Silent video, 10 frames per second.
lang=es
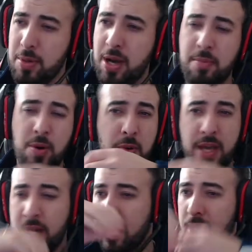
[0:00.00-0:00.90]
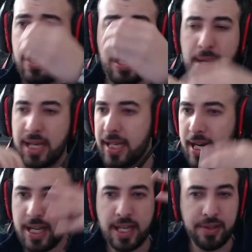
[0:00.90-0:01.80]
vamos a mover la
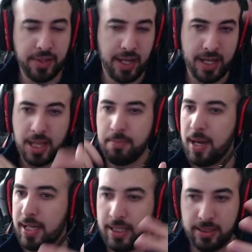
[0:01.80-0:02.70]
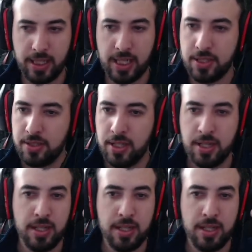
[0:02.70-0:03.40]
maquinaria de Internet para que tengas